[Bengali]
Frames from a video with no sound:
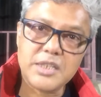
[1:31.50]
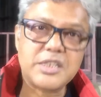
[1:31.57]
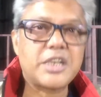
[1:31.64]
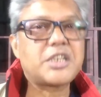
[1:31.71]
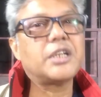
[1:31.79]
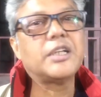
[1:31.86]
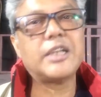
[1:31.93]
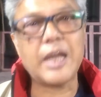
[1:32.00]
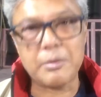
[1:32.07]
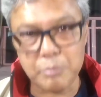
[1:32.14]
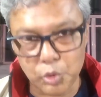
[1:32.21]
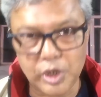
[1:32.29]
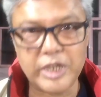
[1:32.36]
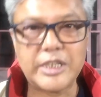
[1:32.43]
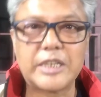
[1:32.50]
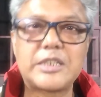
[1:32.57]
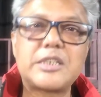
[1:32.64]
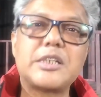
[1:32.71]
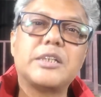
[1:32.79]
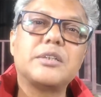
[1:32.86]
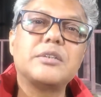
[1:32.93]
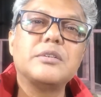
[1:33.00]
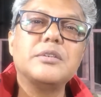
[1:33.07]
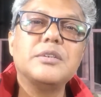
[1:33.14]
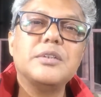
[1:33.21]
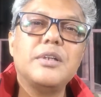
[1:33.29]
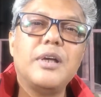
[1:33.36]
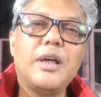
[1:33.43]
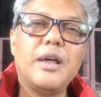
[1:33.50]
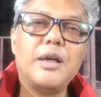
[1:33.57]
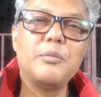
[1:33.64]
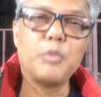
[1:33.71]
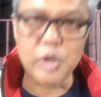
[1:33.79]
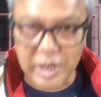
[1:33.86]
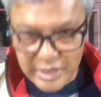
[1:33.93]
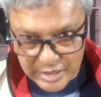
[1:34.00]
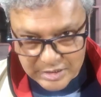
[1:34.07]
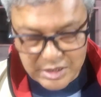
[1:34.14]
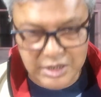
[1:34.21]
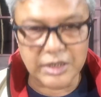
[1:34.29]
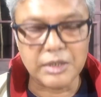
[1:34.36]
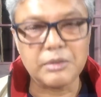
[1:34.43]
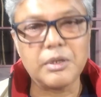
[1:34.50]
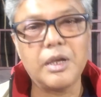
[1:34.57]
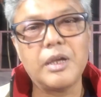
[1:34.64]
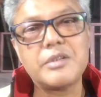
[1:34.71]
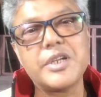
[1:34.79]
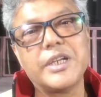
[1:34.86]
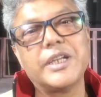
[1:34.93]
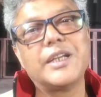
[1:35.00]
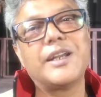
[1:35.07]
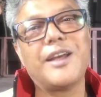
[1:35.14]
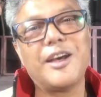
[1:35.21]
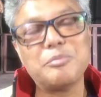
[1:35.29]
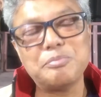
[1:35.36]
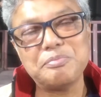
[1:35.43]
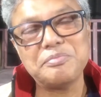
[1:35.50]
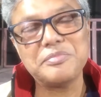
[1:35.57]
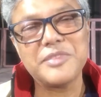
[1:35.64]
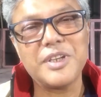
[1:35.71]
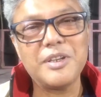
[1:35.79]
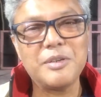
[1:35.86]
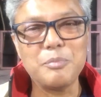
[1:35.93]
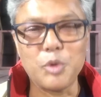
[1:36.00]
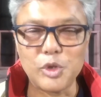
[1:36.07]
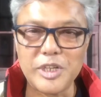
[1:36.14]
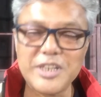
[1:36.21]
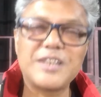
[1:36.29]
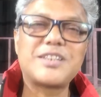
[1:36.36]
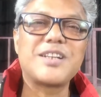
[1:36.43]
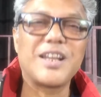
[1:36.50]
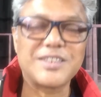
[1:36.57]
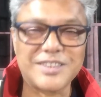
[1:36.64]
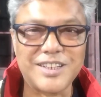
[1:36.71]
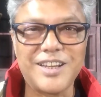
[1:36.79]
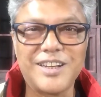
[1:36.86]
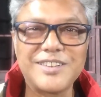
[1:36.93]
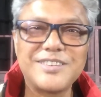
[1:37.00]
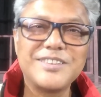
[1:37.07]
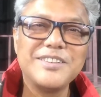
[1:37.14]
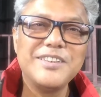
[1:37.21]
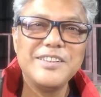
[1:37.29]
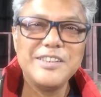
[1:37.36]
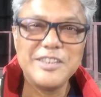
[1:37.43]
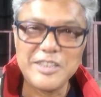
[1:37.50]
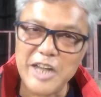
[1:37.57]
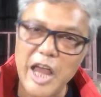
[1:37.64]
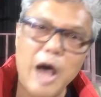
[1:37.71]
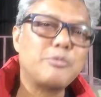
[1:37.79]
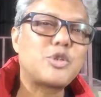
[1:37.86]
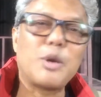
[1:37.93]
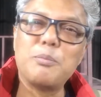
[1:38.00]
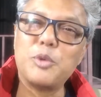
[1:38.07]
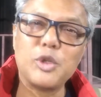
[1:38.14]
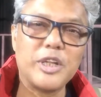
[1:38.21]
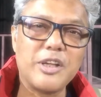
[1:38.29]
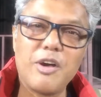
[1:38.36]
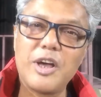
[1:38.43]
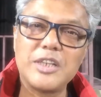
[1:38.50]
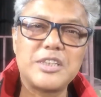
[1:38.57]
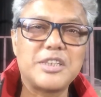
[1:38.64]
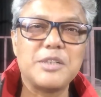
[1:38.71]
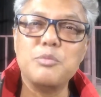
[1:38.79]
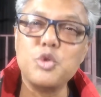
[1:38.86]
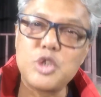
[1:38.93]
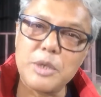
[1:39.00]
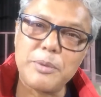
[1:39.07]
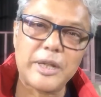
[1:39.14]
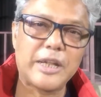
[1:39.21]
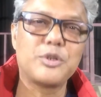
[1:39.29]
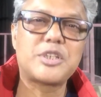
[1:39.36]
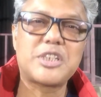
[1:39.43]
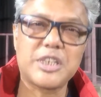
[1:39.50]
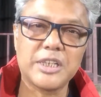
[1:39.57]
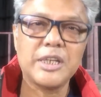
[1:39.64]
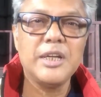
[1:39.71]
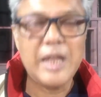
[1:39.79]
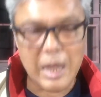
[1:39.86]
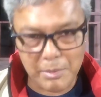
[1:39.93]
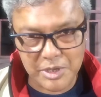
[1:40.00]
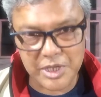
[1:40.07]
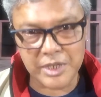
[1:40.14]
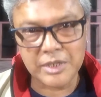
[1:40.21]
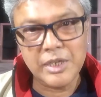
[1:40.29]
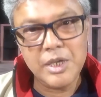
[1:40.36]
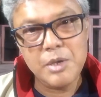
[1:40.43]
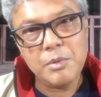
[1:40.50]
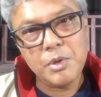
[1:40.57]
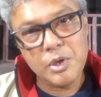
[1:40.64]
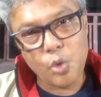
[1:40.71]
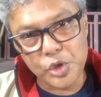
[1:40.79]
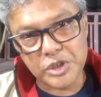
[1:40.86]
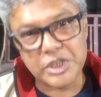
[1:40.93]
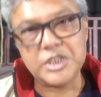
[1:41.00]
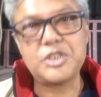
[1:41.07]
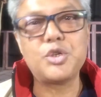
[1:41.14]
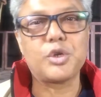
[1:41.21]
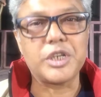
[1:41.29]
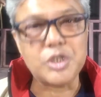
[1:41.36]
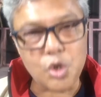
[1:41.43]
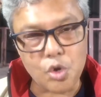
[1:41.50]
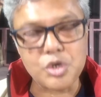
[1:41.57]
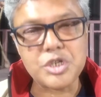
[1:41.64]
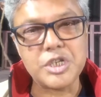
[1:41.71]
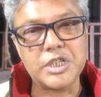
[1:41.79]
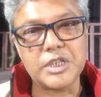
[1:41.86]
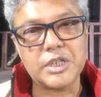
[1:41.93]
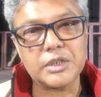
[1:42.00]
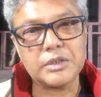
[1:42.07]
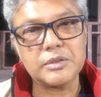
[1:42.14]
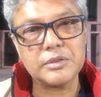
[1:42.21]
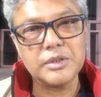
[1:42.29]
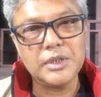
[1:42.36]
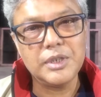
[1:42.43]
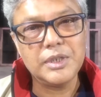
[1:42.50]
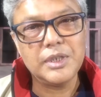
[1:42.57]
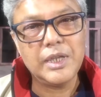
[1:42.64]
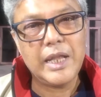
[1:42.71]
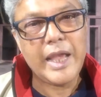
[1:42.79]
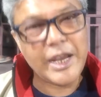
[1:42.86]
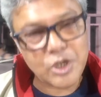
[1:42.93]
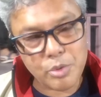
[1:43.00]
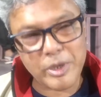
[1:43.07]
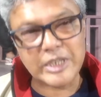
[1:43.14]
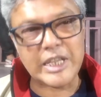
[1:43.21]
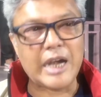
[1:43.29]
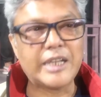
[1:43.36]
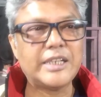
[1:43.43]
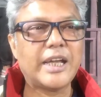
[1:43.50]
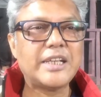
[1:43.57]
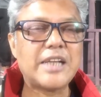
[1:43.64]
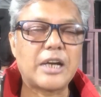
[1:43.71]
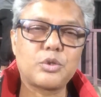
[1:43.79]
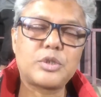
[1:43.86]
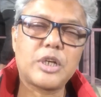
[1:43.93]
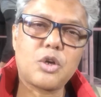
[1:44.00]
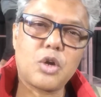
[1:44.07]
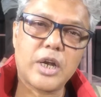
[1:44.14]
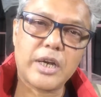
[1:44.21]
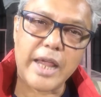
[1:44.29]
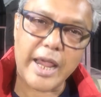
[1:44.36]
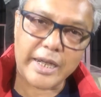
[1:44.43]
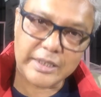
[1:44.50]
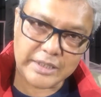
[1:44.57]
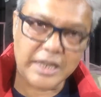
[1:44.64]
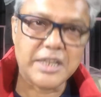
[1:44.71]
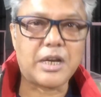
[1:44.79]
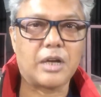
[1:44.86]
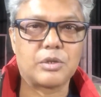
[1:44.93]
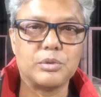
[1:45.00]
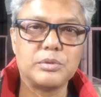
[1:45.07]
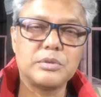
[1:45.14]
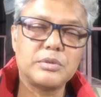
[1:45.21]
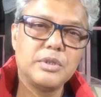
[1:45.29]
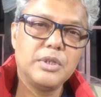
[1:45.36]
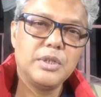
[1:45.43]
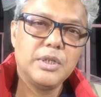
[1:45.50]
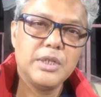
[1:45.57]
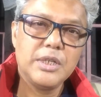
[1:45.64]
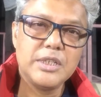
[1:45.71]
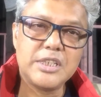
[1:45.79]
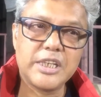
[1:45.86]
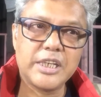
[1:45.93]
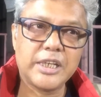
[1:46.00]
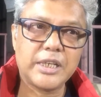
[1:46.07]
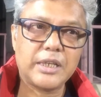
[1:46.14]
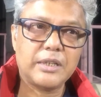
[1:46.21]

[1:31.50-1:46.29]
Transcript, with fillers: স্টেশনের নাম বদলে যাচ্ছে বদলে যাচ্ছে ট্রেনের নাম বদলে যাচ্ছে রাস্তাঘাট নাম সব বদলে দেওয়া হচ্ছে মুছে ফেলা হচ্ছে আমাদের ঐতিহ্যকে সংস্কৃতিকে এই সময় দাঁড়িয়েই নাটকটা করার একটাই কারণ যে